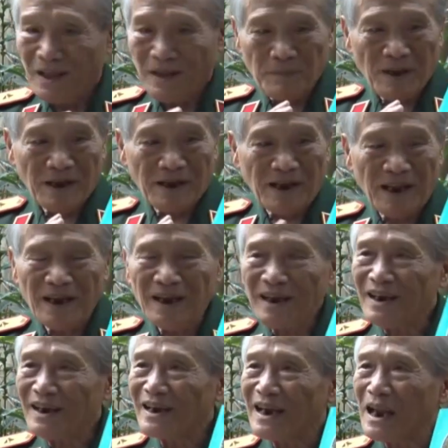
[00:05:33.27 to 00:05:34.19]
Mà
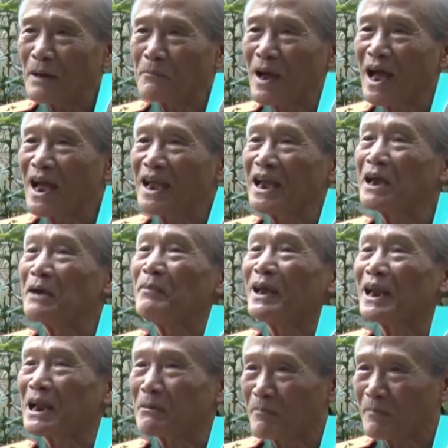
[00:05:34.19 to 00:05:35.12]
đến năm
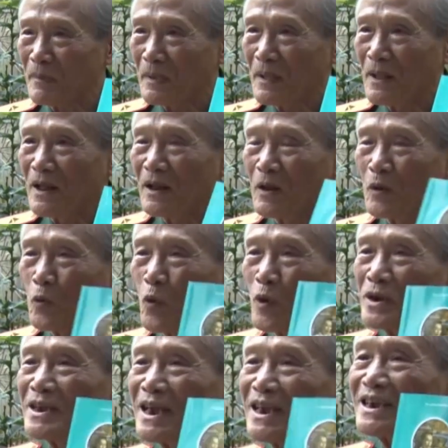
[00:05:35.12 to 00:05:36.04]
2015
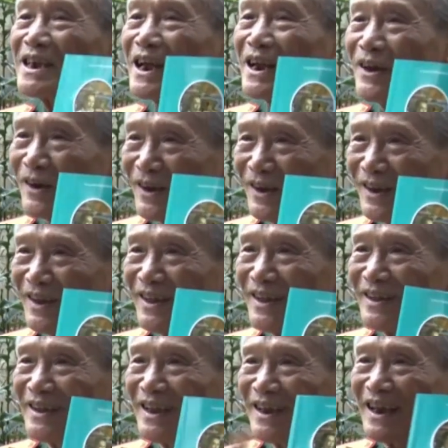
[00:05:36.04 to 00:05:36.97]
cuốn sách ra đời
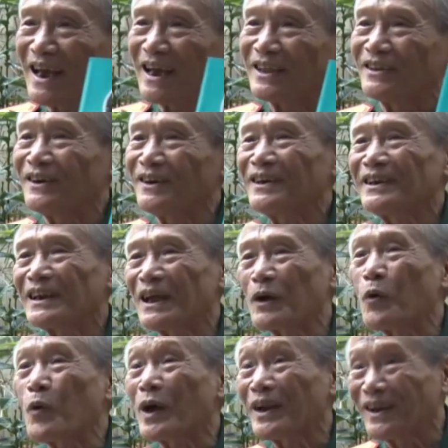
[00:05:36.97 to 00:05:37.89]
thì đại tướng đã
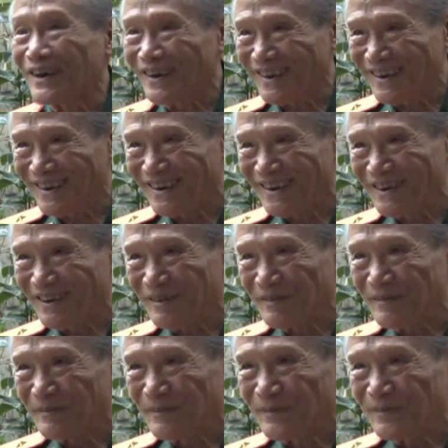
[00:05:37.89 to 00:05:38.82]
qua đời.
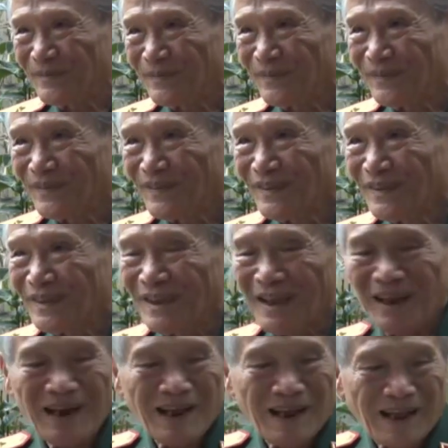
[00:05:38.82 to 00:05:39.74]

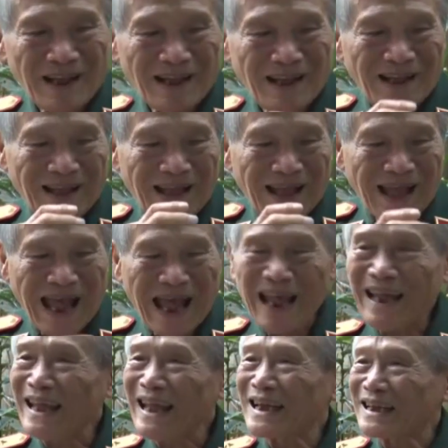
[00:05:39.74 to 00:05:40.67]
Thế là
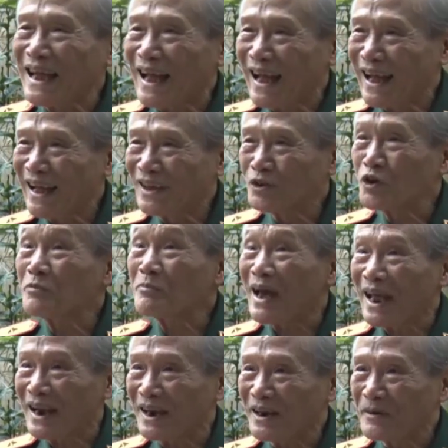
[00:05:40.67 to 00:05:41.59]
hai nhà xuất
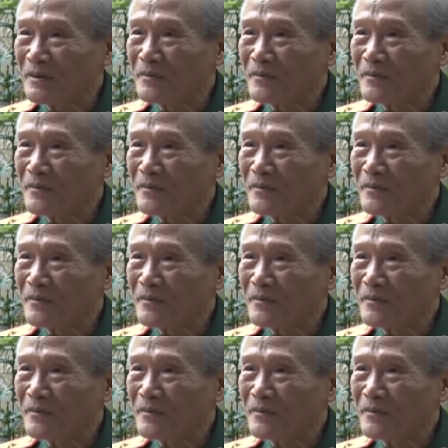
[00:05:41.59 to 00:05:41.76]
bản,